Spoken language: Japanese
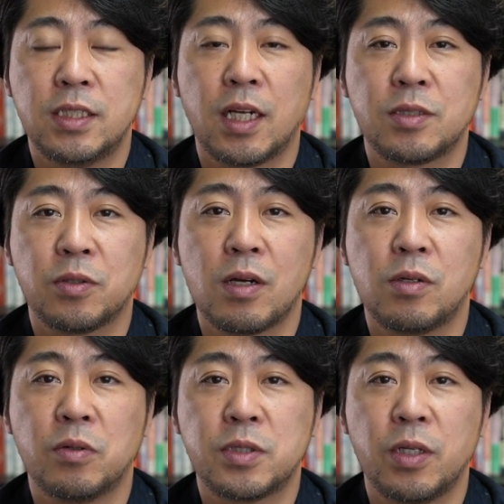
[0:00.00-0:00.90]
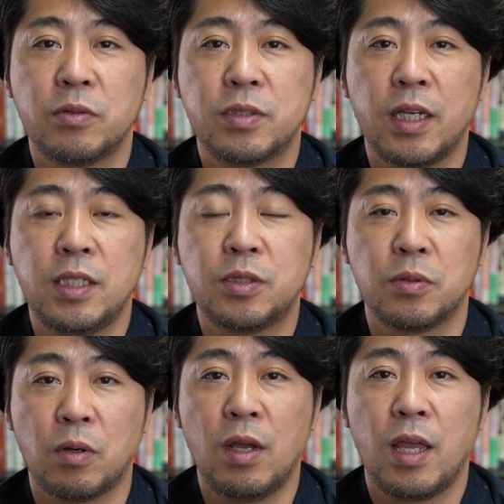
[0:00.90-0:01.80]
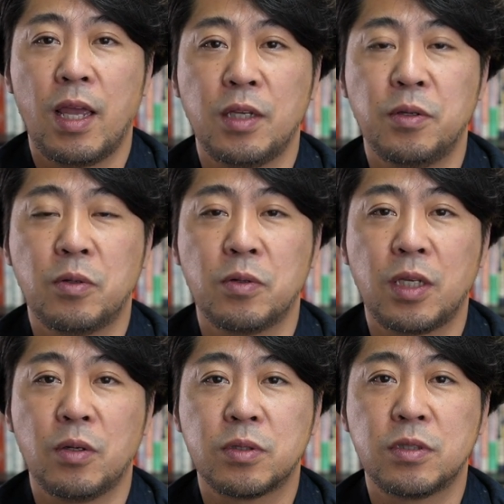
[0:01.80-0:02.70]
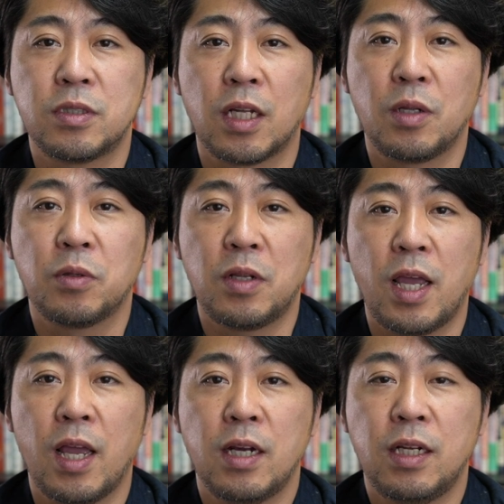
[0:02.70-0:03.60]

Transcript: 時価総額5000億円以上のユニコーン企業を作ったってことで、